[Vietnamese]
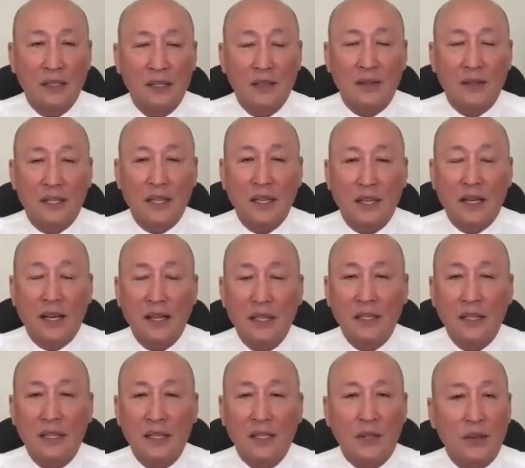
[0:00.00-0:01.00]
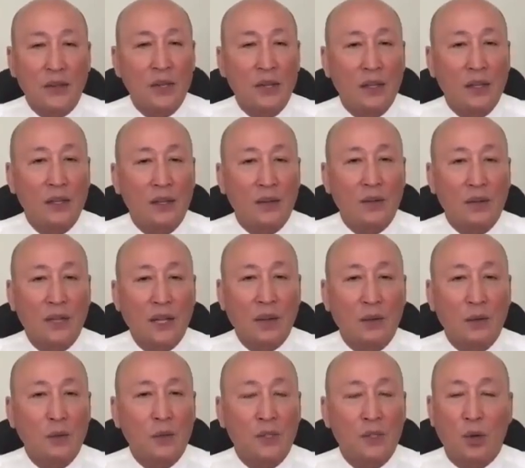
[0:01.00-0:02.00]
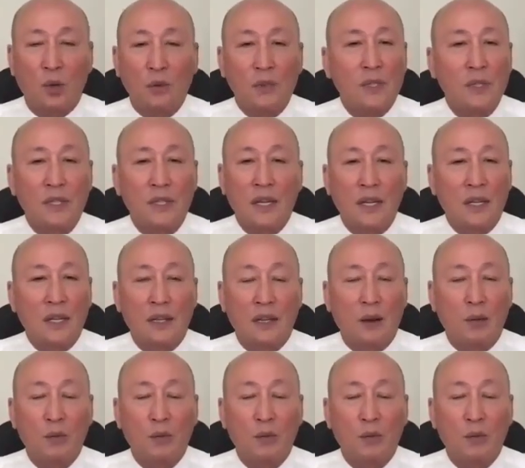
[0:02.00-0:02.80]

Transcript: Nhưng mà tất cả những cái chuyện đó đều làm cho mình tổn thương hết,